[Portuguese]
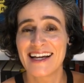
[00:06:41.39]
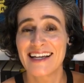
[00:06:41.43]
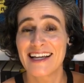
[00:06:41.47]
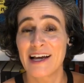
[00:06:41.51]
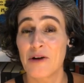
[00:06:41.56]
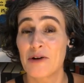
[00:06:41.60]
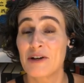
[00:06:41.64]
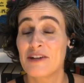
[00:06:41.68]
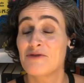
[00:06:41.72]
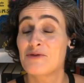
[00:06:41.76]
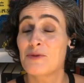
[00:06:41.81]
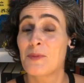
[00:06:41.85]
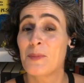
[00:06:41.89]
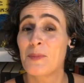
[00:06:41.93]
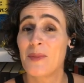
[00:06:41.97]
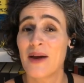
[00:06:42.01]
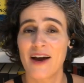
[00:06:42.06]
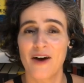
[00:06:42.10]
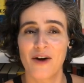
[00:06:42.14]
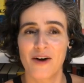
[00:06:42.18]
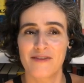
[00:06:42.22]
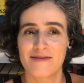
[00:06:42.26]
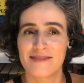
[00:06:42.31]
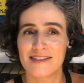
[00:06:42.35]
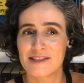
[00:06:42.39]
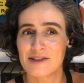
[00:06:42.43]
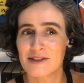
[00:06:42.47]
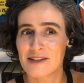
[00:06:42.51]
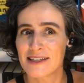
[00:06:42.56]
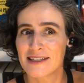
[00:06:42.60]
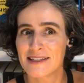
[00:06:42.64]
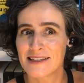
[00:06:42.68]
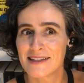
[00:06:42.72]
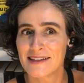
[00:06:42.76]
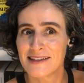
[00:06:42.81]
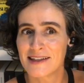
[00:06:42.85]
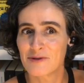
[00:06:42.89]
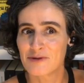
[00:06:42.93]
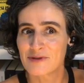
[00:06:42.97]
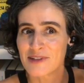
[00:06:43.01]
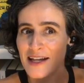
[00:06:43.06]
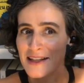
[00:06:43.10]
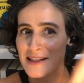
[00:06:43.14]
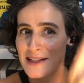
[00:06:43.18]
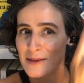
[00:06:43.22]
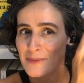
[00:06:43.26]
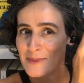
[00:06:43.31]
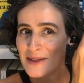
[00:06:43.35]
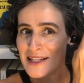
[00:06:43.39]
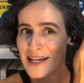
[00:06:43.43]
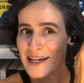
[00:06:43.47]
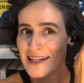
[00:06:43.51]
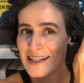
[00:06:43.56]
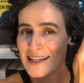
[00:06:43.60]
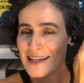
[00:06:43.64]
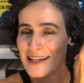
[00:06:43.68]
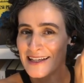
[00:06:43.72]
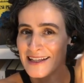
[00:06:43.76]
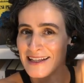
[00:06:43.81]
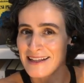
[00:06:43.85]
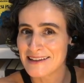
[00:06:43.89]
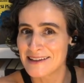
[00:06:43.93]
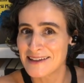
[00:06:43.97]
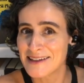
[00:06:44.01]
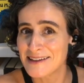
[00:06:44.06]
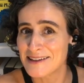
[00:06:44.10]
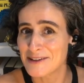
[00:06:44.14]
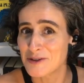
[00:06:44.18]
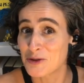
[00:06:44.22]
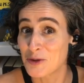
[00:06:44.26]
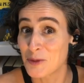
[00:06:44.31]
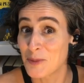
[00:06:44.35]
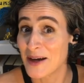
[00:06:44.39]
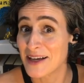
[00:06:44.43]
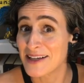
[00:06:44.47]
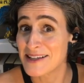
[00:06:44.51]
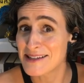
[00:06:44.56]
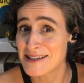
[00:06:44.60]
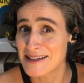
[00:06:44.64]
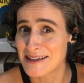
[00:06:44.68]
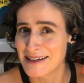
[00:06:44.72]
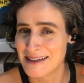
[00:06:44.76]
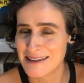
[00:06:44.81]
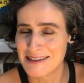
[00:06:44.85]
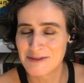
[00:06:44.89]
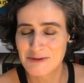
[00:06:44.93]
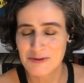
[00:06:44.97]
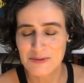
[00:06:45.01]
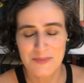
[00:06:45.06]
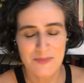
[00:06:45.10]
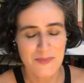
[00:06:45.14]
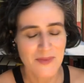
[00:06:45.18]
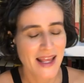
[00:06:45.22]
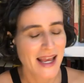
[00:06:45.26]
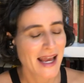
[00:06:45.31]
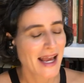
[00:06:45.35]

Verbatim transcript: Que é um livro bem, ó, veja que ele não está terminado ainda, então estou me arriscando.